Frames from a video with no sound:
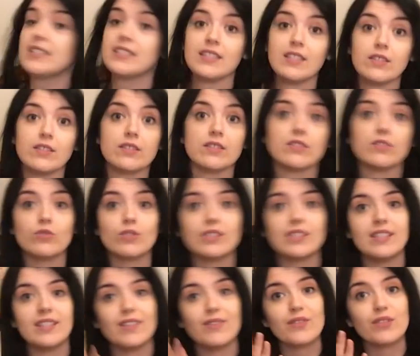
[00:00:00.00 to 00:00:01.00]
Stealers. Donc
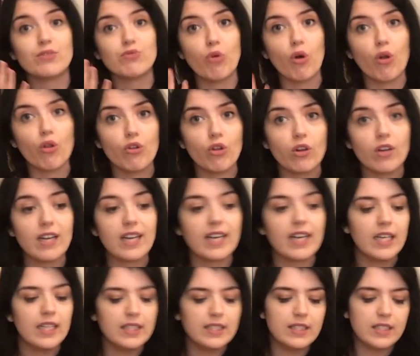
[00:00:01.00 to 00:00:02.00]
c'est des livres qui sont en
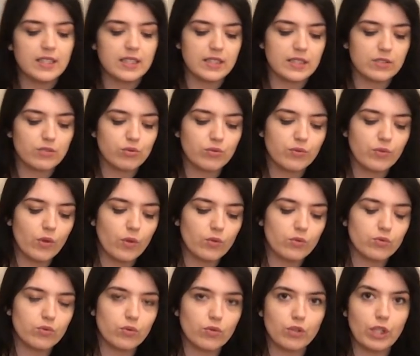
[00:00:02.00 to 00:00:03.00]
anglais, euh, souvent
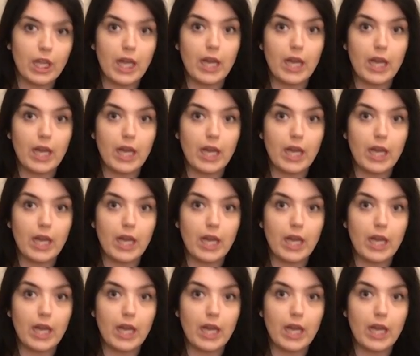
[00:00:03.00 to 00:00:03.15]
autour de